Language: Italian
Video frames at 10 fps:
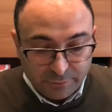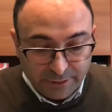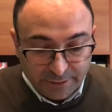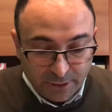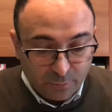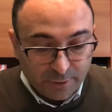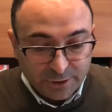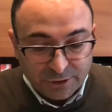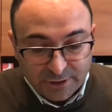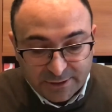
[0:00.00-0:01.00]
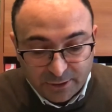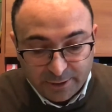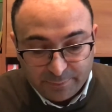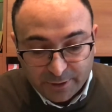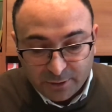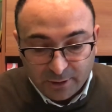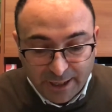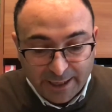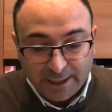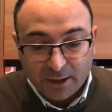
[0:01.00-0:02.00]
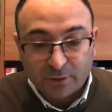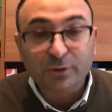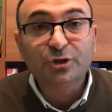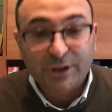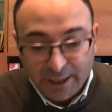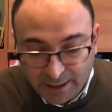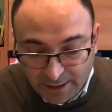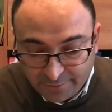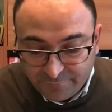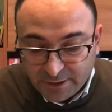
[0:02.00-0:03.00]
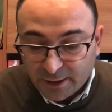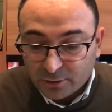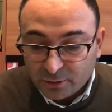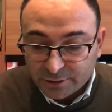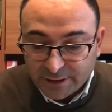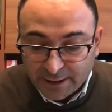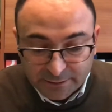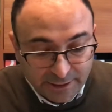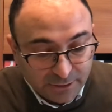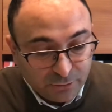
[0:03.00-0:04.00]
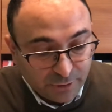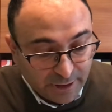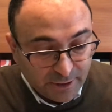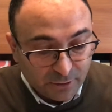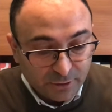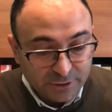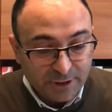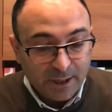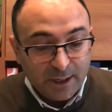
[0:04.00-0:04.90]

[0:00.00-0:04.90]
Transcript: Quindi una citazione particolare alla Coccinella, Villa Rosa, Trattoria da Rosa,